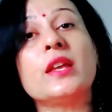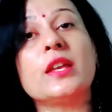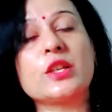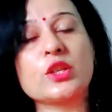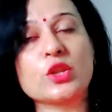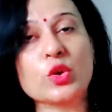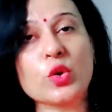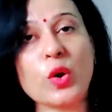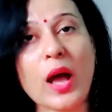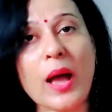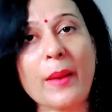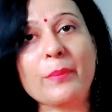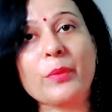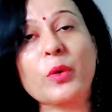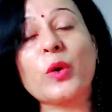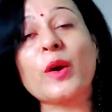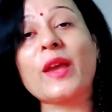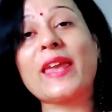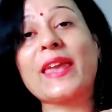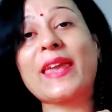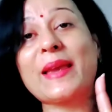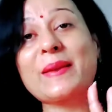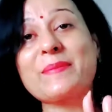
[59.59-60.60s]
इसको आपको
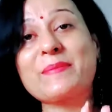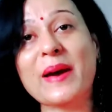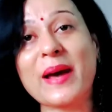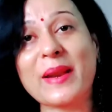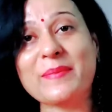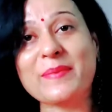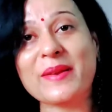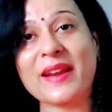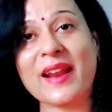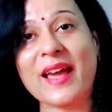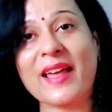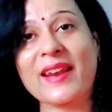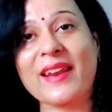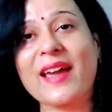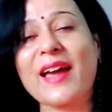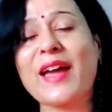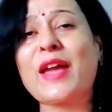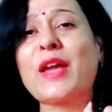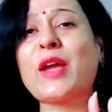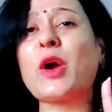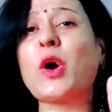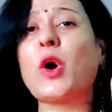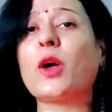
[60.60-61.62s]
एक बार बनाना
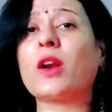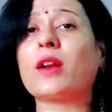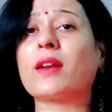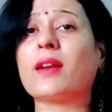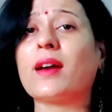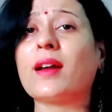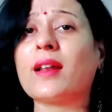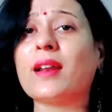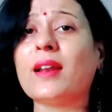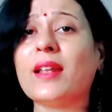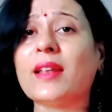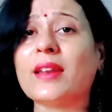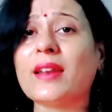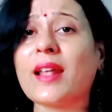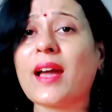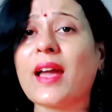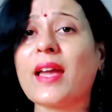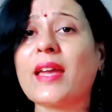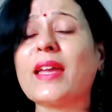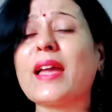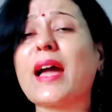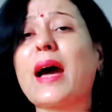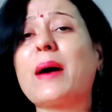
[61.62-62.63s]
है और रख लेना
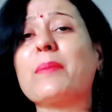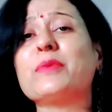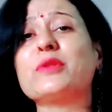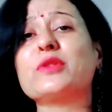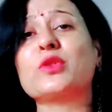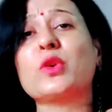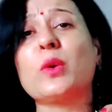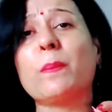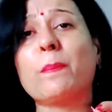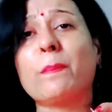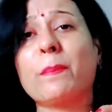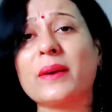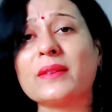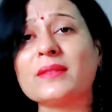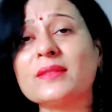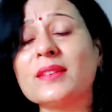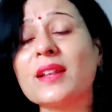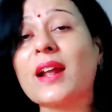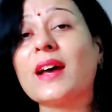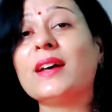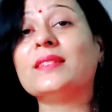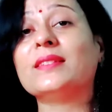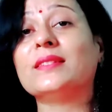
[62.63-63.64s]
है आप इसको
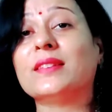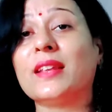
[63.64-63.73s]
पंद्रह